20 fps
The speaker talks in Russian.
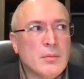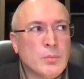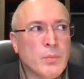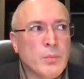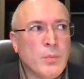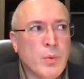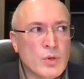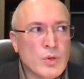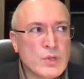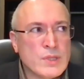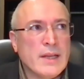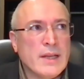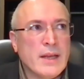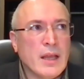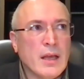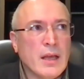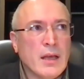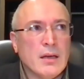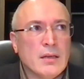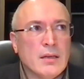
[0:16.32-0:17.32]

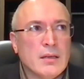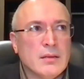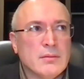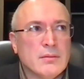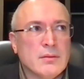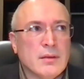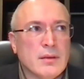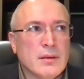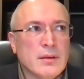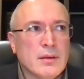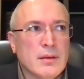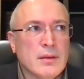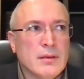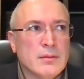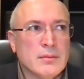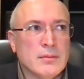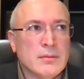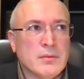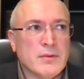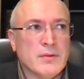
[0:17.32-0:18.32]
после
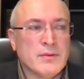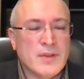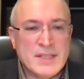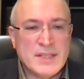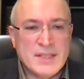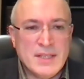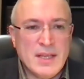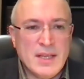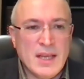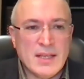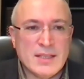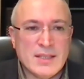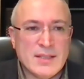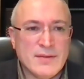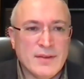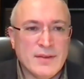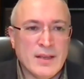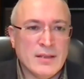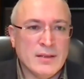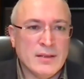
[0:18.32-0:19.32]

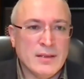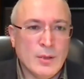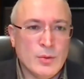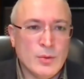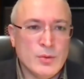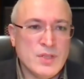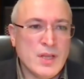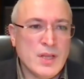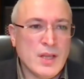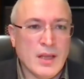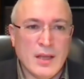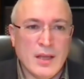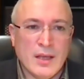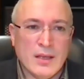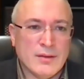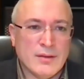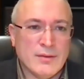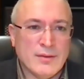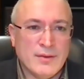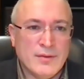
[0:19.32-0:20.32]
воздействия на людей
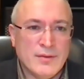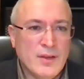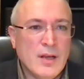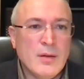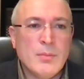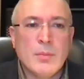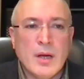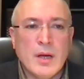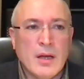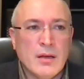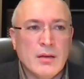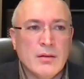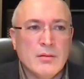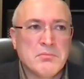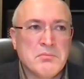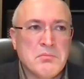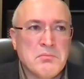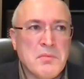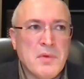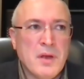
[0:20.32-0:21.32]
этого фильма,
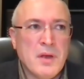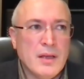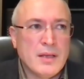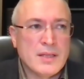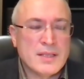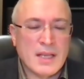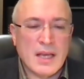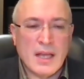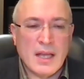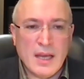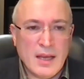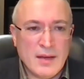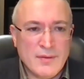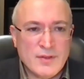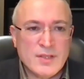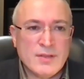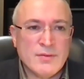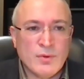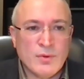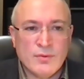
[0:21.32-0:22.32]
скорее
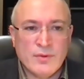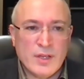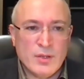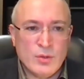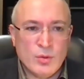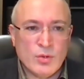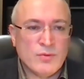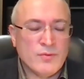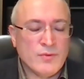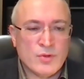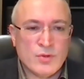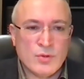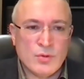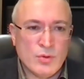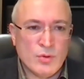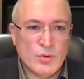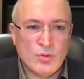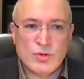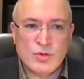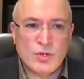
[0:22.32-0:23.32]
всего, войдет в
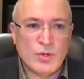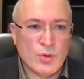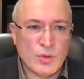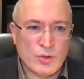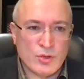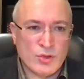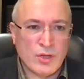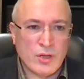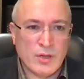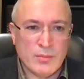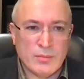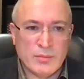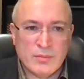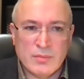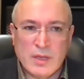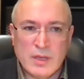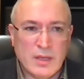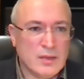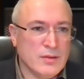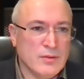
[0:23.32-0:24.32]
историю с ёршиком.
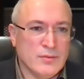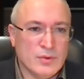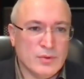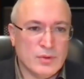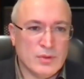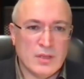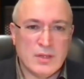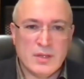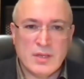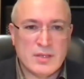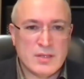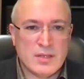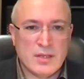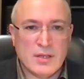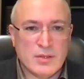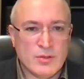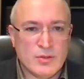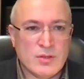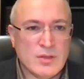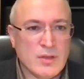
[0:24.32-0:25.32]
Это вот
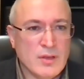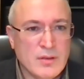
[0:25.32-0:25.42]
однозначно.